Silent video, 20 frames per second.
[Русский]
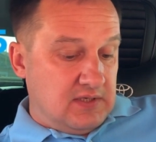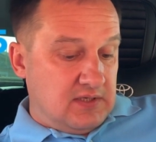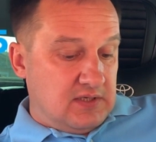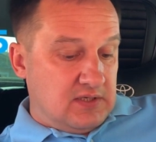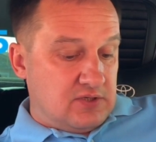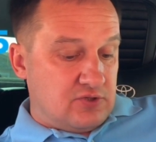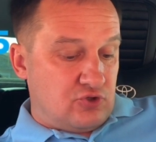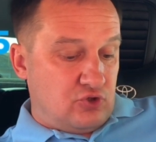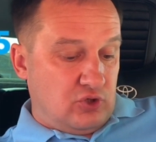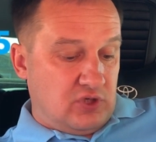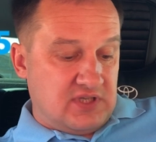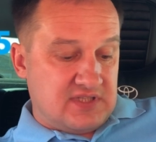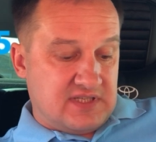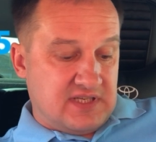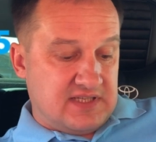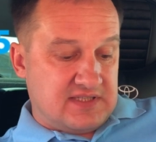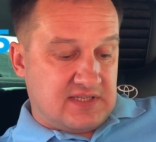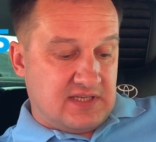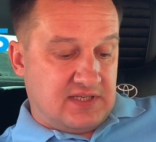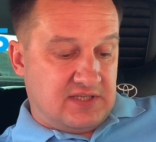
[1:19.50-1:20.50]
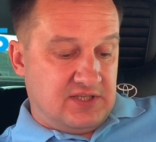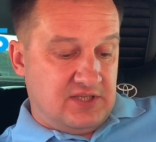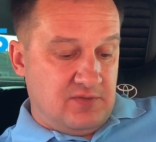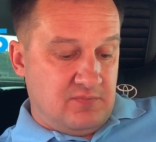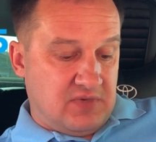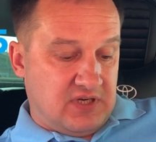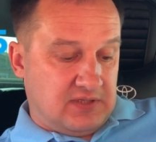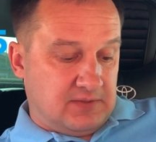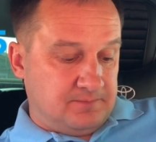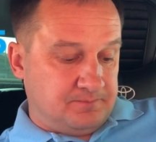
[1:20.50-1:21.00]
Что касается
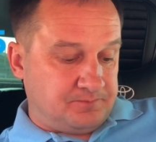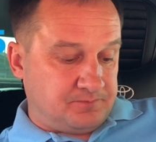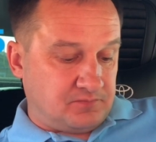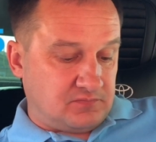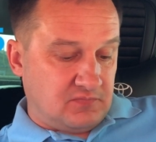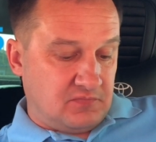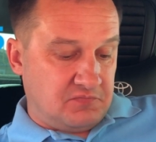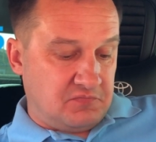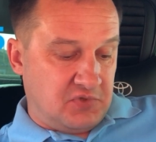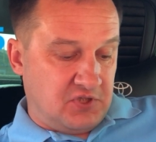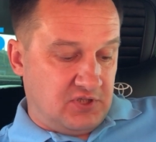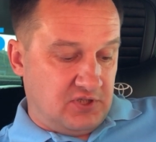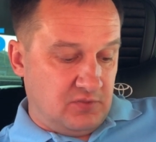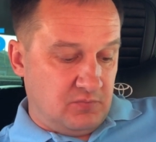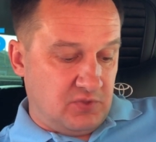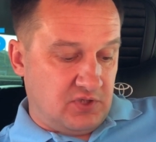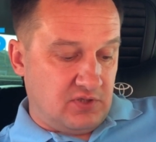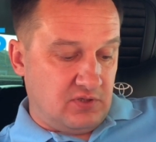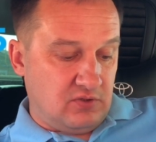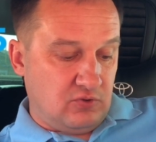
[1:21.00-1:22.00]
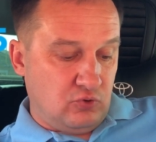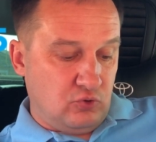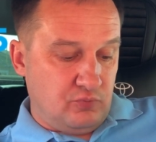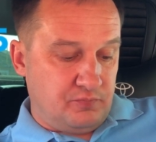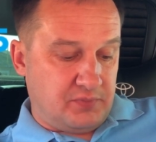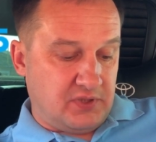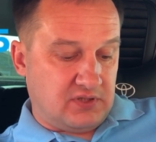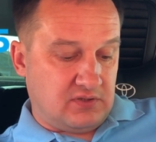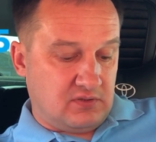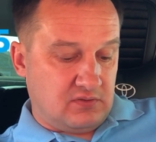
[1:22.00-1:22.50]
Химок, Химки
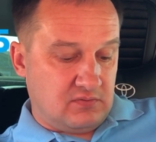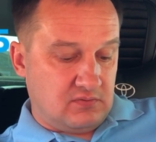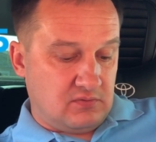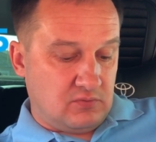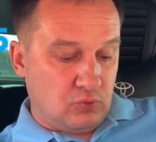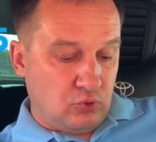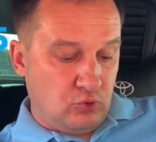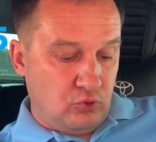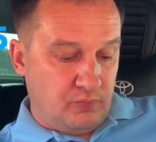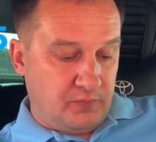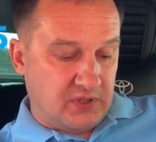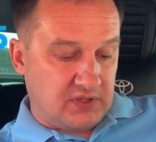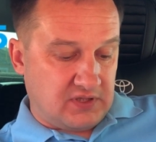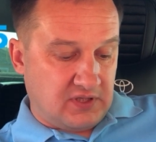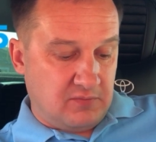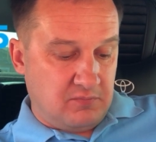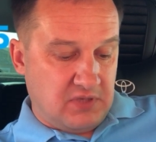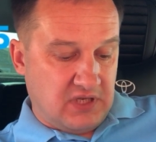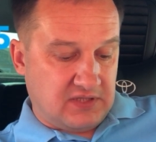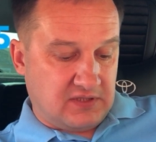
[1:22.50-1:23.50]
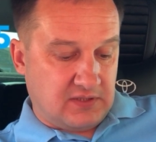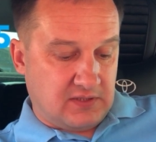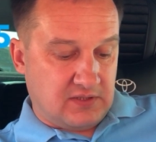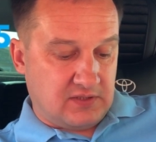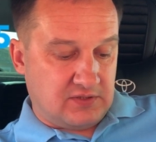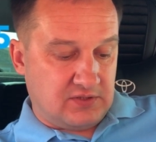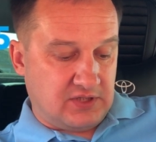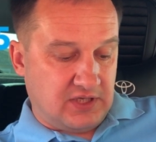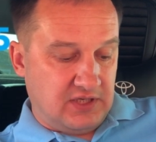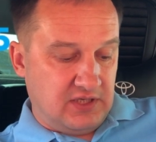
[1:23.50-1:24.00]
лупят. Лупят, ребята.
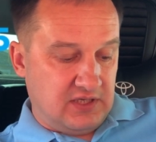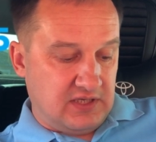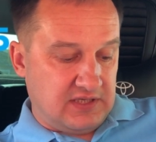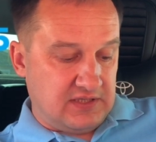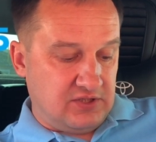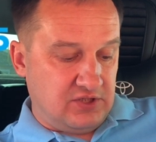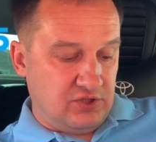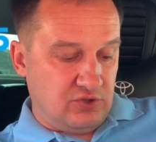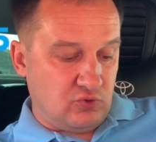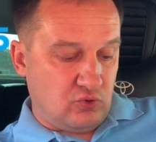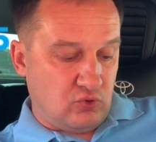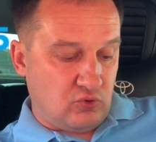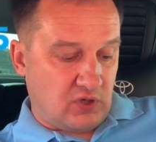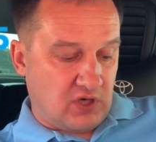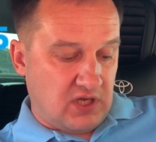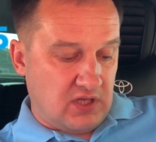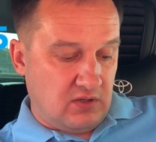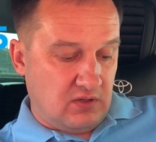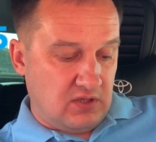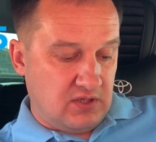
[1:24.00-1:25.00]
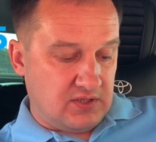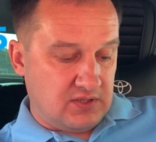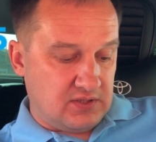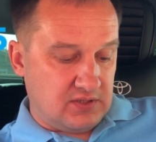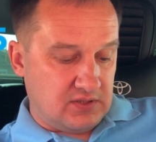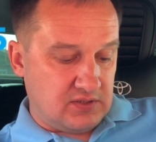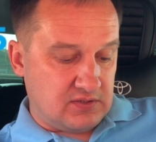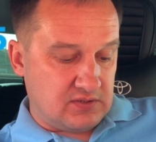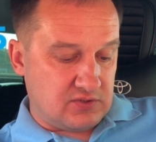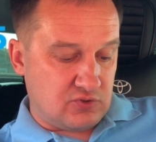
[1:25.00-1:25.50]
3-1 Урал
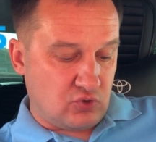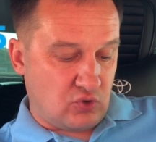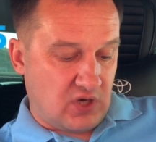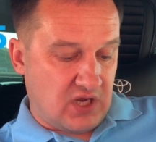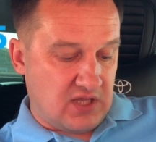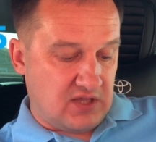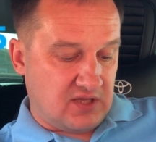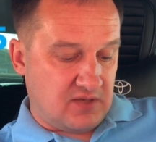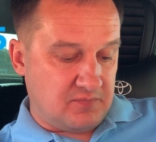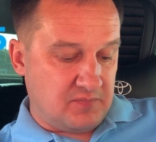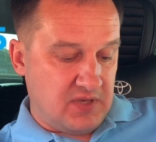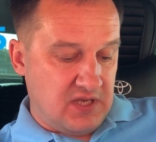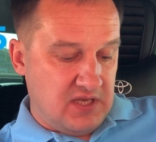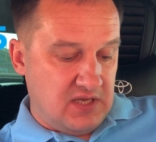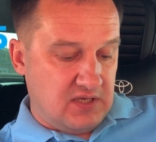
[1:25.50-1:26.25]
с Уралом.